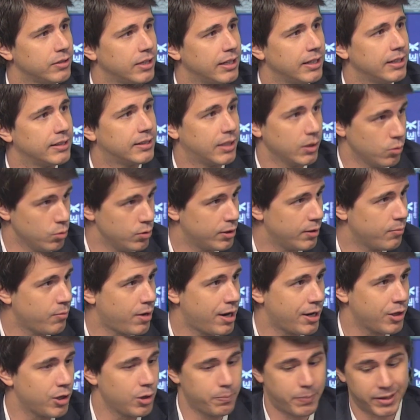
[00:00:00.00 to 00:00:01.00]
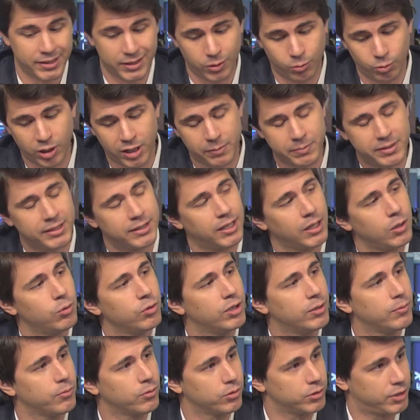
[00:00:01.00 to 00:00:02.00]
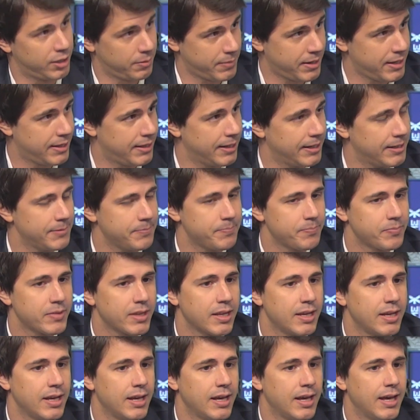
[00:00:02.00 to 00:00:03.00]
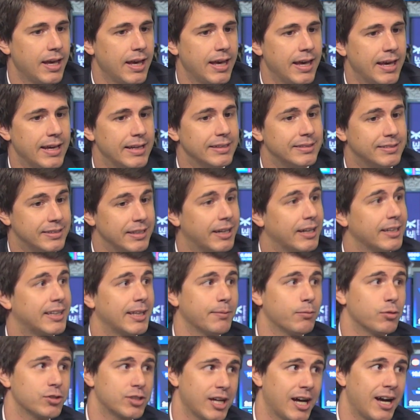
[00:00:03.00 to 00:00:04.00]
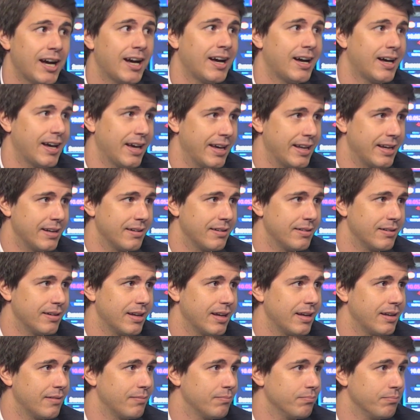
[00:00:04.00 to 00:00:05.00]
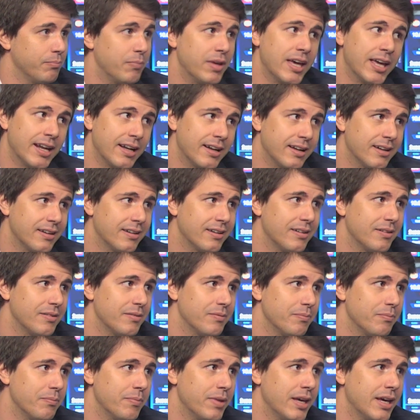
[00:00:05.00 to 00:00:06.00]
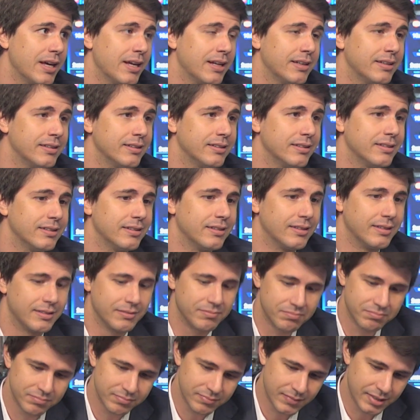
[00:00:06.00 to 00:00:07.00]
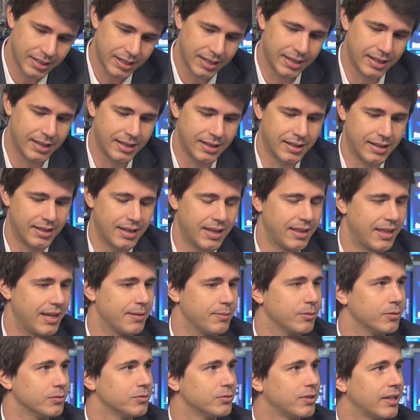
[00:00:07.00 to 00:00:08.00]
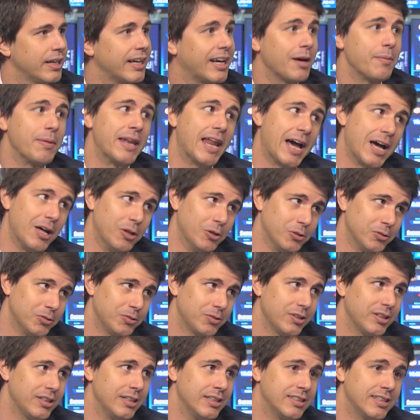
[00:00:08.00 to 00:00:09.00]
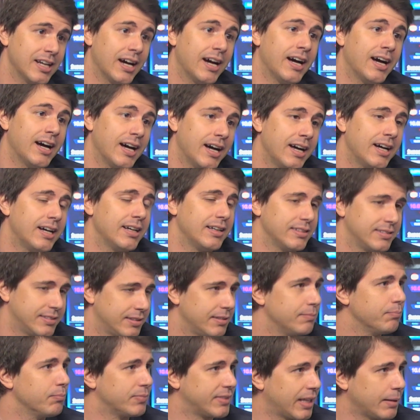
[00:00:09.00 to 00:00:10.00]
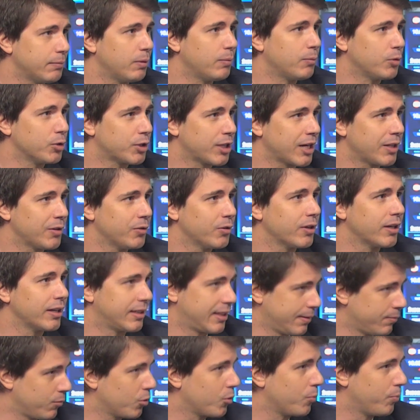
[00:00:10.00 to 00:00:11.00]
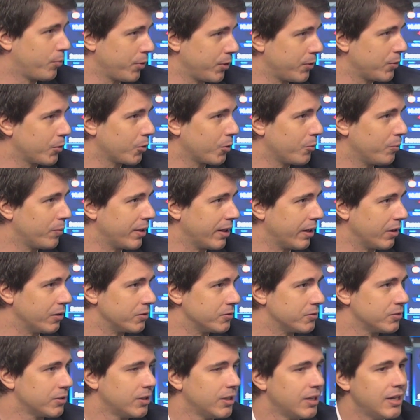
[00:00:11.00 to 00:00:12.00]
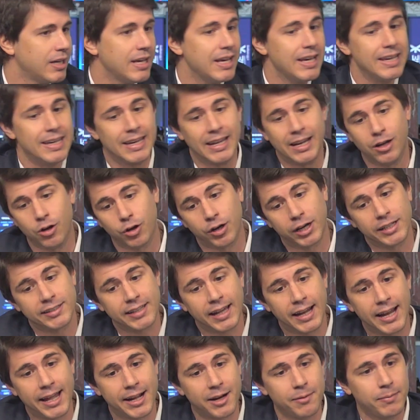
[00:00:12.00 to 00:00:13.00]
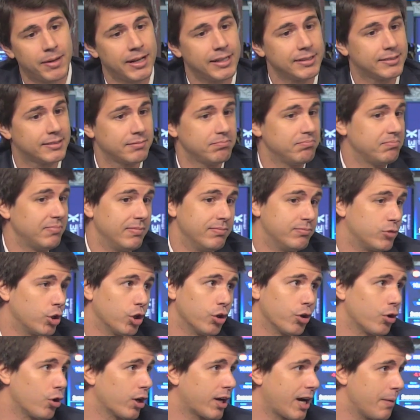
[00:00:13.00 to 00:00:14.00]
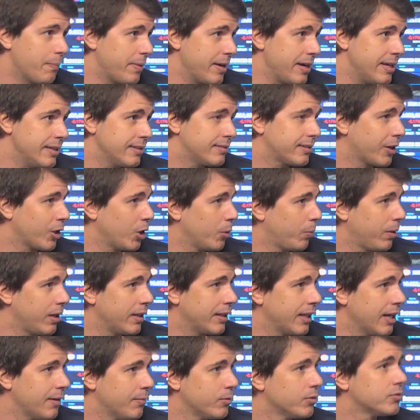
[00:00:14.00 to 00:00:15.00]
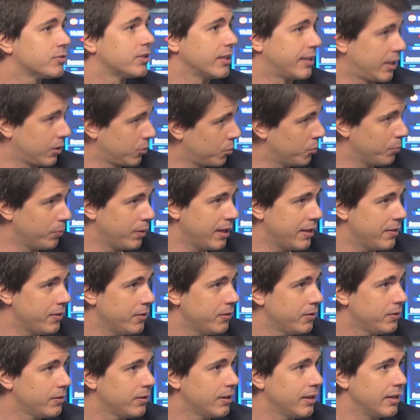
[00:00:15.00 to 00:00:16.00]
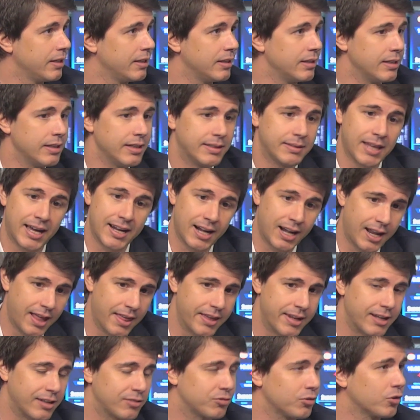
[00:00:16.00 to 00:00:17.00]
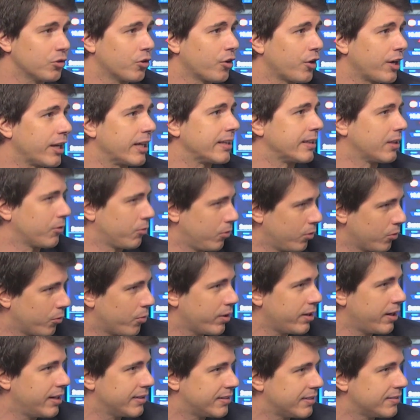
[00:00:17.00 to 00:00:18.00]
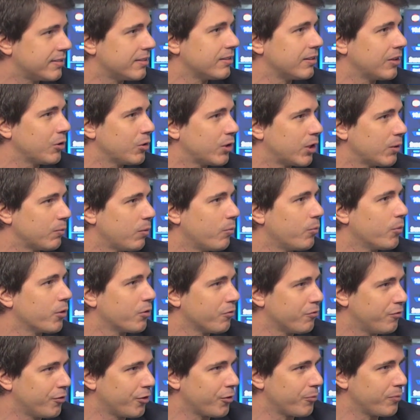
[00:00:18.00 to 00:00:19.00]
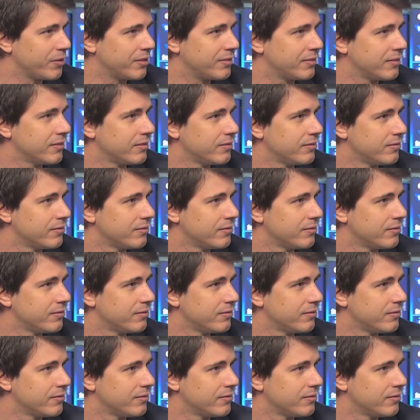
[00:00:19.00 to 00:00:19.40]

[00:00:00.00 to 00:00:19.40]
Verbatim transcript: este último año, particularmente el último trimestre, eh, sí que estamos ya en, bien, bien eh, digamos, encaminados y ya estamos mostrando que estamos pudiendo cumplirlos. Y en lo que es alarmas, todos los KPIs que nos planteamos se están cumpliendo y están en la dirección correcta, con lo cual en ese sentido estamos muy conformes.